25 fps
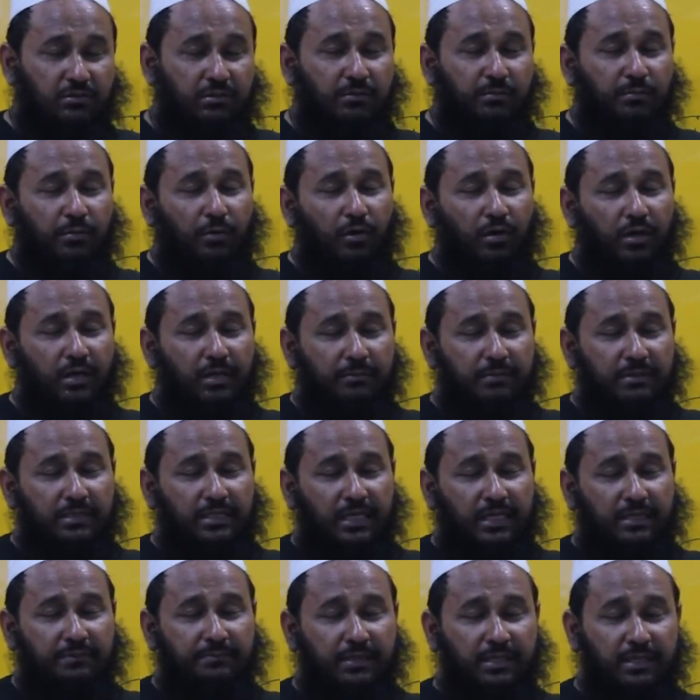জন্য ভর
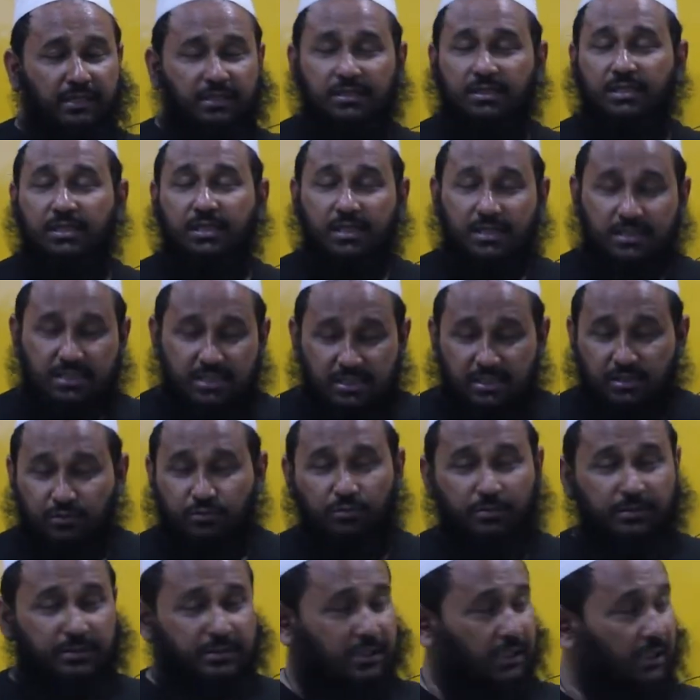আমাদের একবারে শেষে
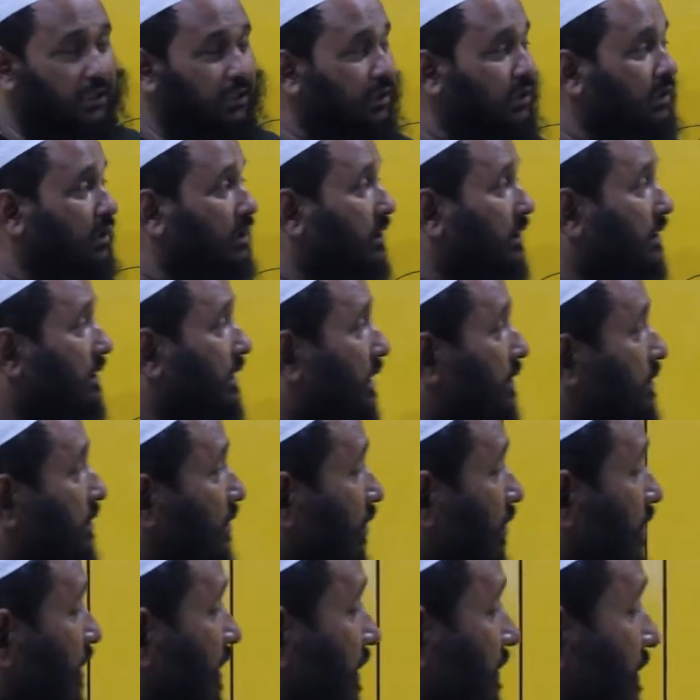কমে যায় তা
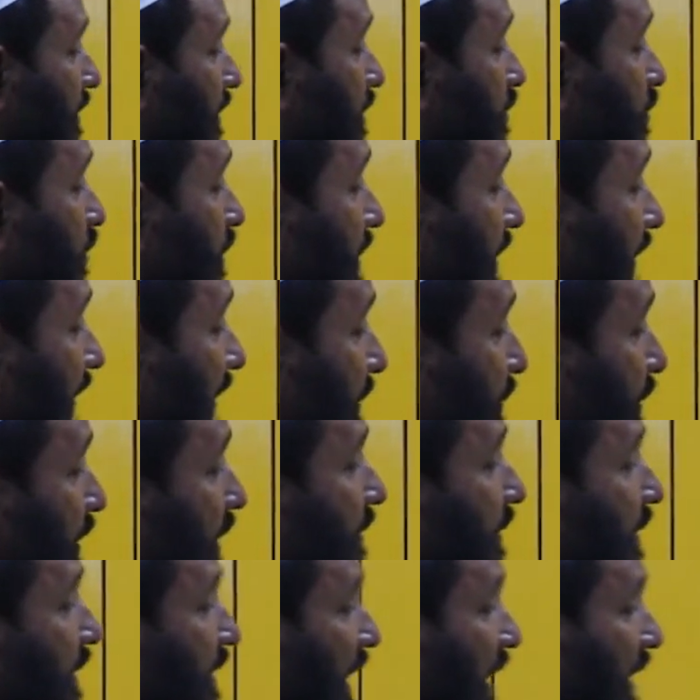তখন আমাদের যদি এই
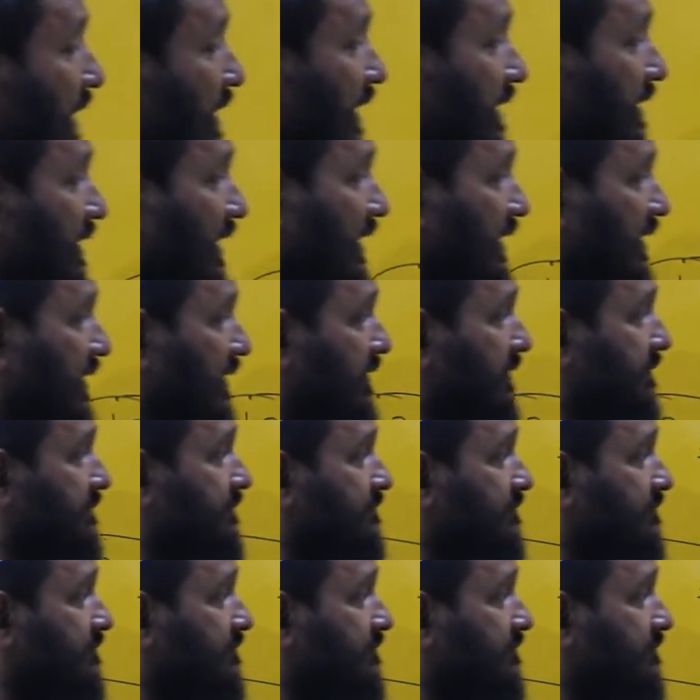পরিমাণ ধাক্কাই থাকে